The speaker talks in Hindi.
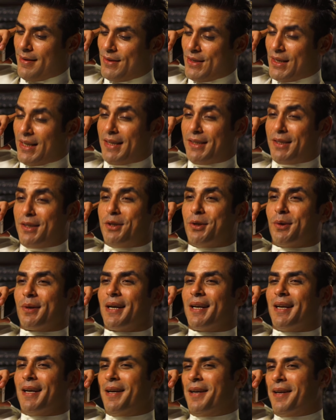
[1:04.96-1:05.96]
चले जी
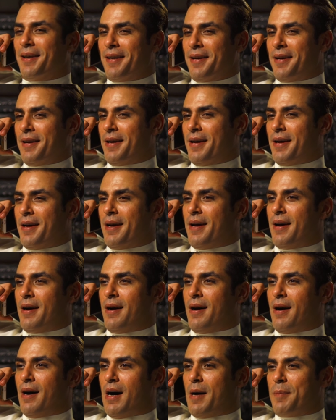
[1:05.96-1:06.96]
शुक्र है
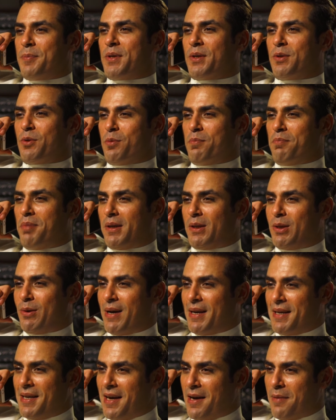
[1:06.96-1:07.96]
आपसे तुम पर तो
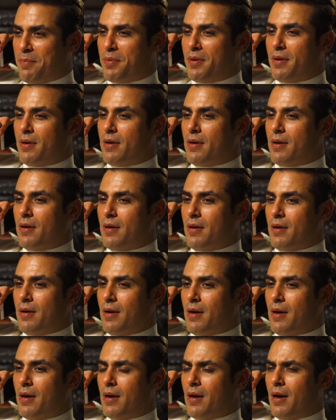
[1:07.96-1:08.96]
आई आप
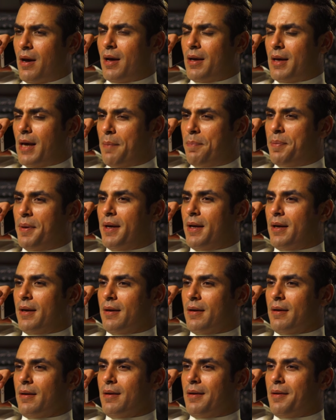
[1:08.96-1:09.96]
या फिर
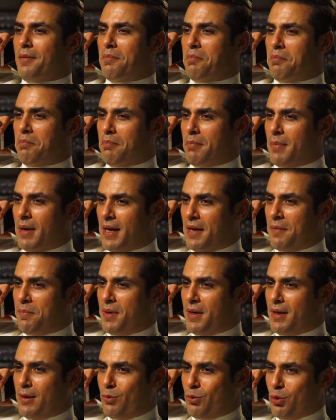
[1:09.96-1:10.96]
मैं
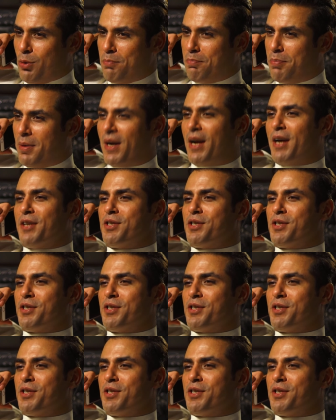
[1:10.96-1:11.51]
भी तुम पर आ